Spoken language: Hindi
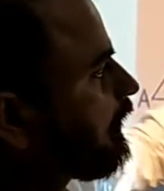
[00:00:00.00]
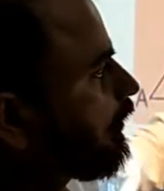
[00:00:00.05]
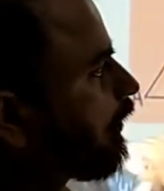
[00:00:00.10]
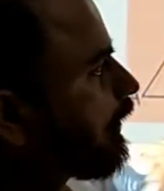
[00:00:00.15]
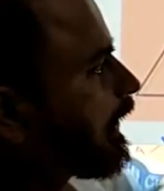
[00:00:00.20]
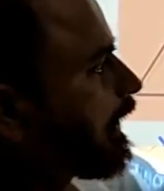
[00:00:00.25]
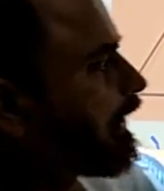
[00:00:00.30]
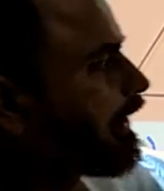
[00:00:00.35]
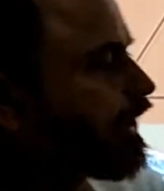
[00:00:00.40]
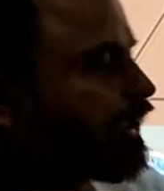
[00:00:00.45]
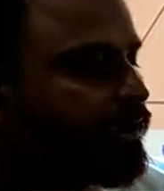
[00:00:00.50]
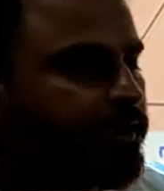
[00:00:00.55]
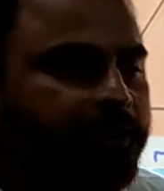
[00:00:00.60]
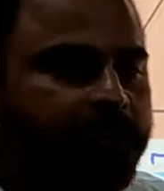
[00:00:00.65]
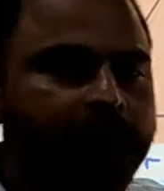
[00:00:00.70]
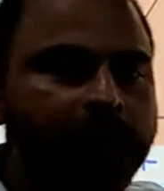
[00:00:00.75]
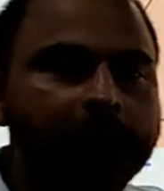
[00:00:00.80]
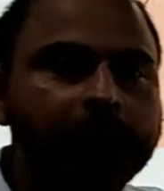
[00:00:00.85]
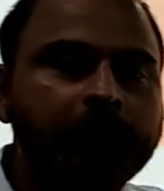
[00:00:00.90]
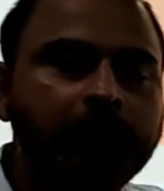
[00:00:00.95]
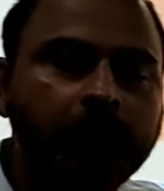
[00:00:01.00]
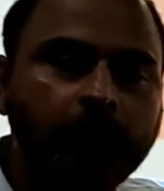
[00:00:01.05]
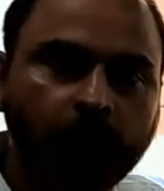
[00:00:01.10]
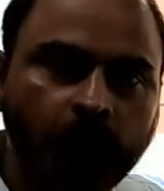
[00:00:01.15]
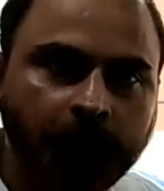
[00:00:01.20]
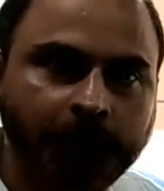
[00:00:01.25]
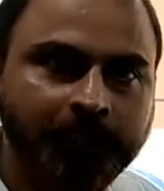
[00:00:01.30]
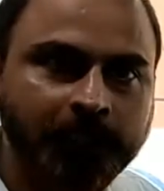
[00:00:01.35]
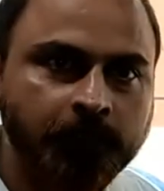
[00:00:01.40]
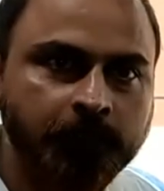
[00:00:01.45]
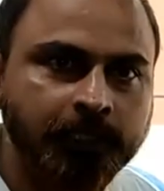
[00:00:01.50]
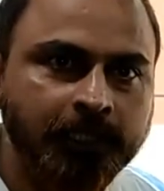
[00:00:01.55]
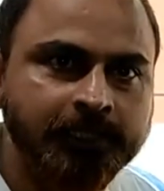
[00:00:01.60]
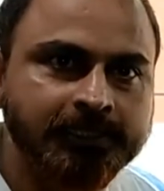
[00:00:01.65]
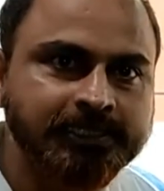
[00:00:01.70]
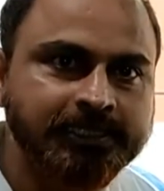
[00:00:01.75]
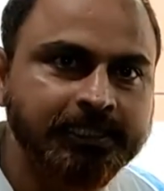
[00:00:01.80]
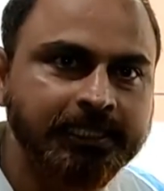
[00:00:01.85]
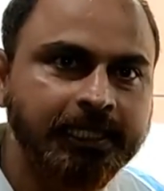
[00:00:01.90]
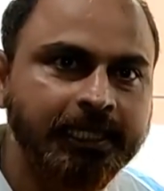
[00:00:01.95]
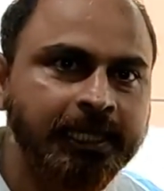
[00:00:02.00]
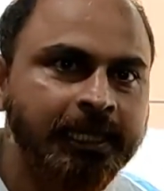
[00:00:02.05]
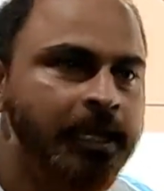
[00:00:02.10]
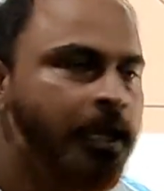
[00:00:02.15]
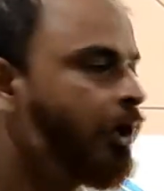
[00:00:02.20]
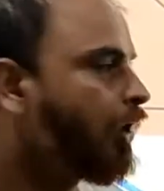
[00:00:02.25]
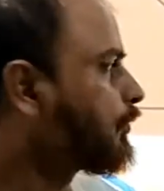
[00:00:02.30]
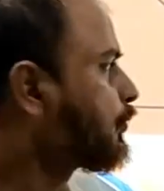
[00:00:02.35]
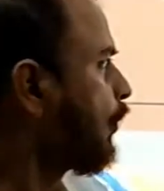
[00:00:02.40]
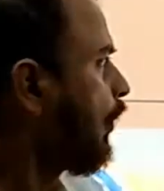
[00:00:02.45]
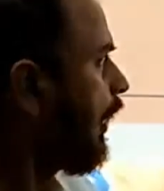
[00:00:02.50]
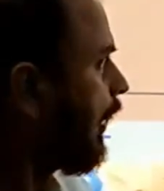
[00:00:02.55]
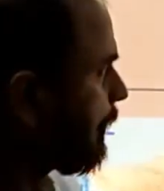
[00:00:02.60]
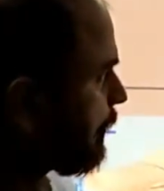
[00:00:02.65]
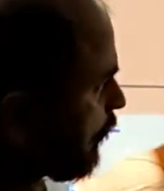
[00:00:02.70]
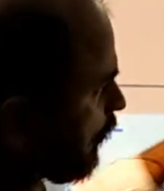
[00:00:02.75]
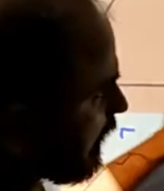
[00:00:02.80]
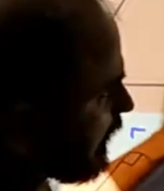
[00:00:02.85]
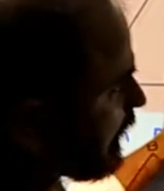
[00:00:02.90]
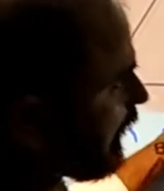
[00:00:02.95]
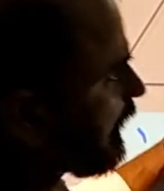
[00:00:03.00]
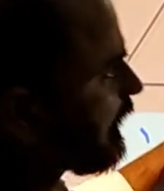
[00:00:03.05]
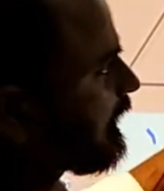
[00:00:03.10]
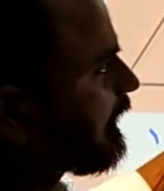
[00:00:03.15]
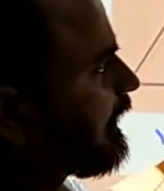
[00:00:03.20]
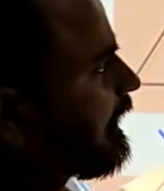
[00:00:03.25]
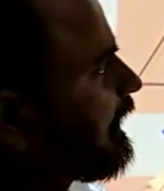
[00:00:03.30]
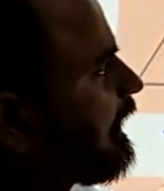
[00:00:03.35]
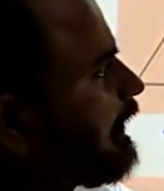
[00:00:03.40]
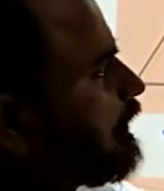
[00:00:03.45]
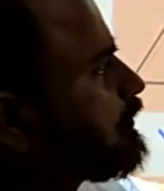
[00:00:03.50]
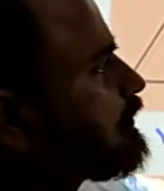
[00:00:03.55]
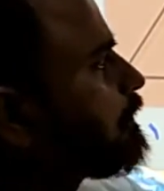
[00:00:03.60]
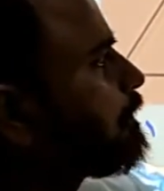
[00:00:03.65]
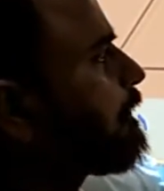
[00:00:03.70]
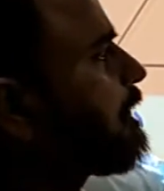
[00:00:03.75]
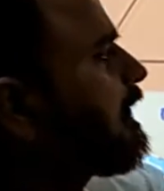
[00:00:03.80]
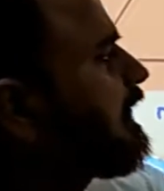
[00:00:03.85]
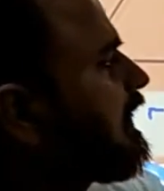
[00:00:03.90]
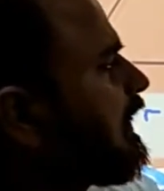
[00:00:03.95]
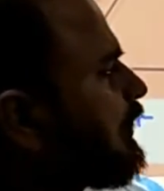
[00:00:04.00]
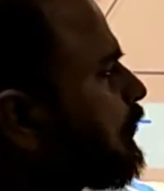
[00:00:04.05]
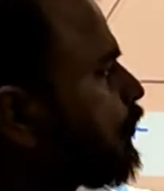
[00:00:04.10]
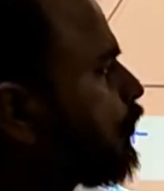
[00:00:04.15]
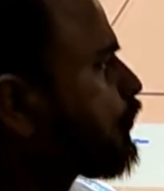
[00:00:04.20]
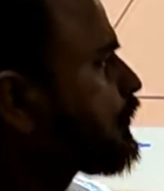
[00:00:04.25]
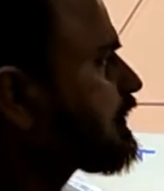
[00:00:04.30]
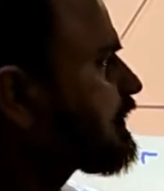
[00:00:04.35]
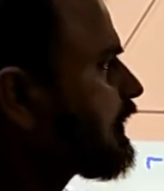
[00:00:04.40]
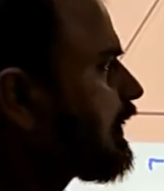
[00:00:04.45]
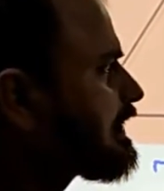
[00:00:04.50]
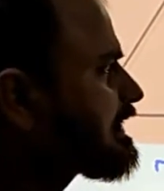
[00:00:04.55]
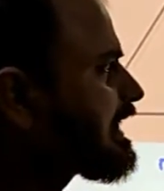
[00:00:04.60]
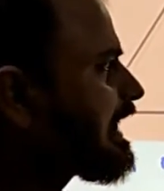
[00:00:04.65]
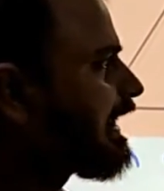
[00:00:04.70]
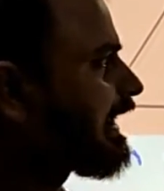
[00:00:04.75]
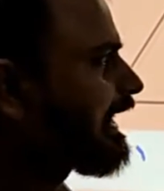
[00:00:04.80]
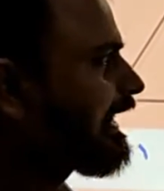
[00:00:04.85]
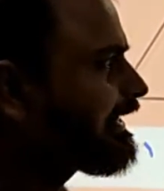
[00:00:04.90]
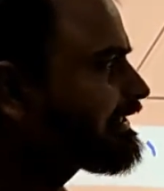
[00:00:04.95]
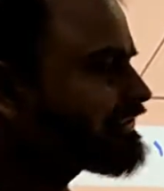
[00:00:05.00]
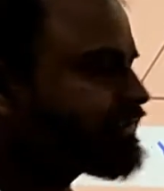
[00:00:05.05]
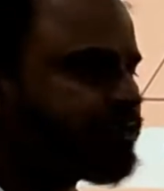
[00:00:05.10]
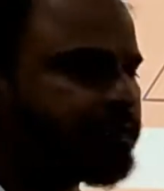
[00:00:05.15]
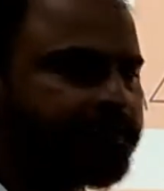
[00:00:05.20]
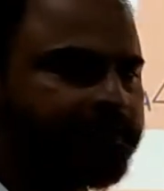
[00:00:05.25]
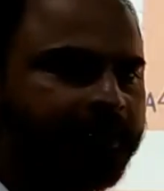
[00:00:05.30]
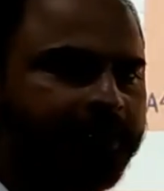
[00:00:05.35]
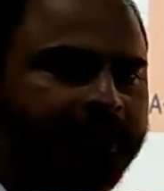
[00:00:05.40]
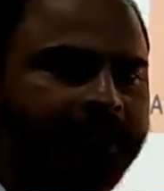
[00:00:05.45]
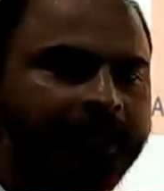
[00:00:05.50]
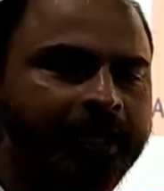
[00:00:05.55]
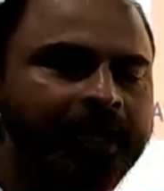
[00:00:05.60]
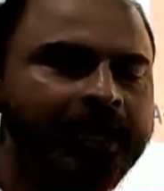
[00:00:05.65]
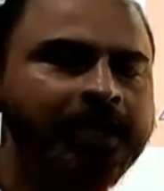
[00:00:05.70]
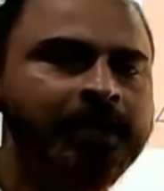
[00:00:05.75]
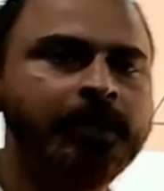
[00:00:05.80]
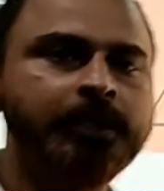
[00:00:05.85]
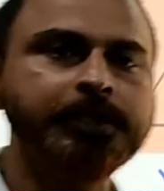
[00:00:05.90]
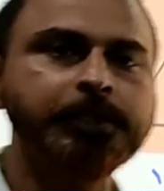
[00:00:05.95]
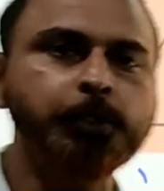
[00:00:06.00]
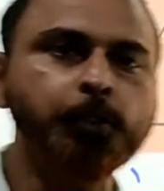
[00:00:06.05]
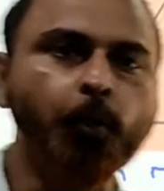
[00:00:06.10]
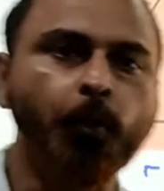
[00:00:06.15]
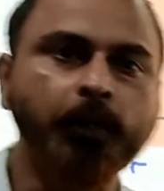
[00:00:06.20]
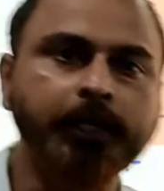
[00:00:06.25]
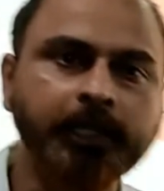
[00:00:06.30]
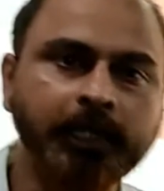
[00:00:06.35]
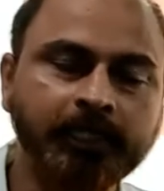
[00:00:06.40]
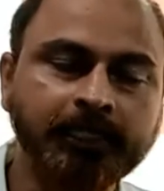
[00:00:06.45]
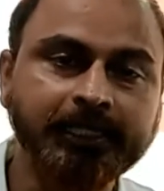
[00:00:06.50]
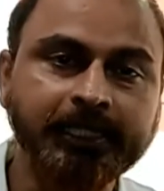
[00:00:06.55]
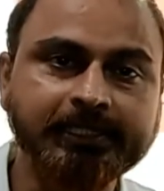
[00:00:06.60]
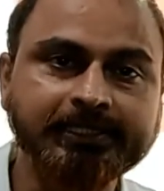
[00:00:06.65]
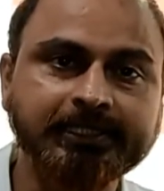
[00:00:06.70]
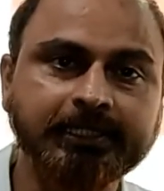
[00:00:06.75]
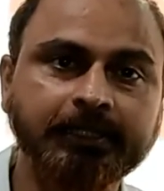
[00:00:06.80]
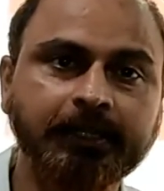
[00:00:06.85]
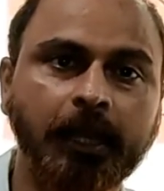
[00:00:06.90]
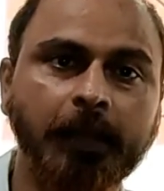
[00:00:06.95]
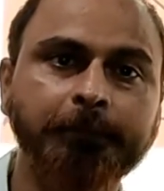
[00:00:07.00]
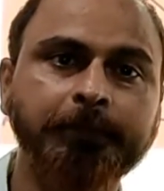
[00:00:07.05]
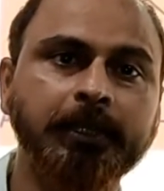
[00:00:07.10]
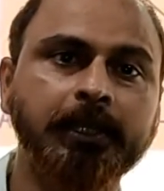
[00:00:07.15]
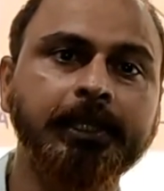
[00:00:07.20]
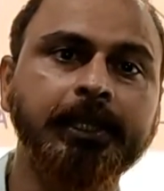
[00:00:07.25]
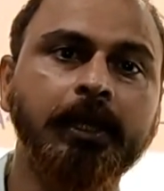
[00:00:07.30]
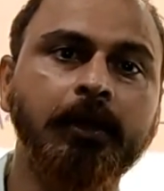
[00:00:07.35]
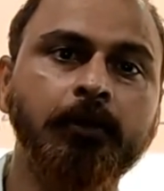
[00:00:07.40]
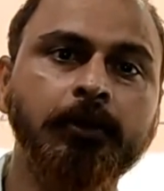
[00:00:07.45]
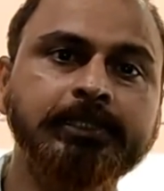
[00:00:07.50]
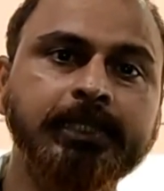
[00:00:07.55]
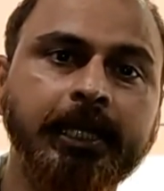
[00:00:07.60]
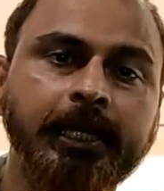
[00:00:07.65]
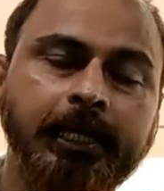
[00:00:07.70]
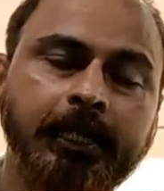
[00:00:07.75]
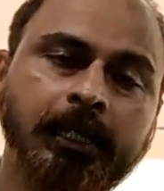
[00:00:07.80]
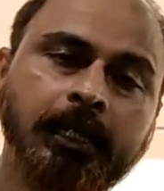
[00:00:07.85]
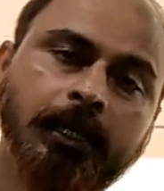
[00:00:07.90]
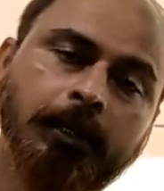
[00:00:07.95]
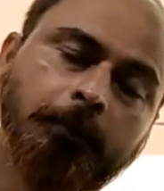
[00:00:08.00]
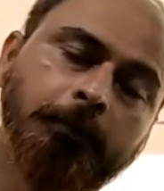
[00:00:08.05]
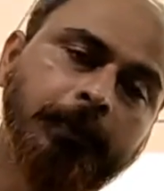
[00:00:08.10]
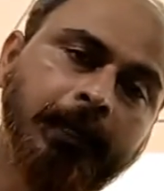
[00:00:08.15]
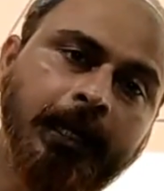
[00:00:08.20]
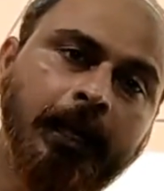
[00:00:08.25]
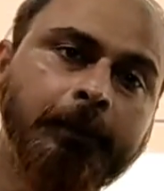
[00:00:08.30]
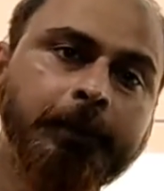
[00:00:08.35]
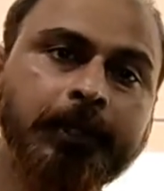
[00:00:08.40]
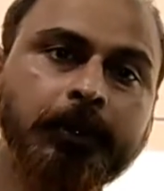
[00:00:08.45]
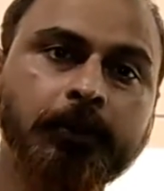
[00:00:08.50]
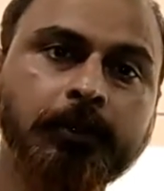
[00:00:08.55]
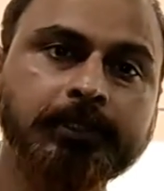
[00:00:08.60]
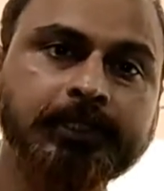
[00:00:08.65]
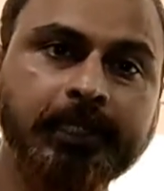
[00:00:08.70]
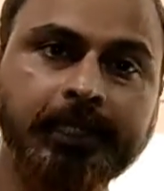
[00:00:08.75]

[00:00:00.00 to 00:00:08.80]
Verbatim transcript: बी और एंगल डी आपका कॉमन होना चाहिए तो हम लोग क्या करेंगे उस फिगर को उस तरह से अरेंज कर देंगे कि ओरिएंटेशन आपका क्या हो जाए बराबर हो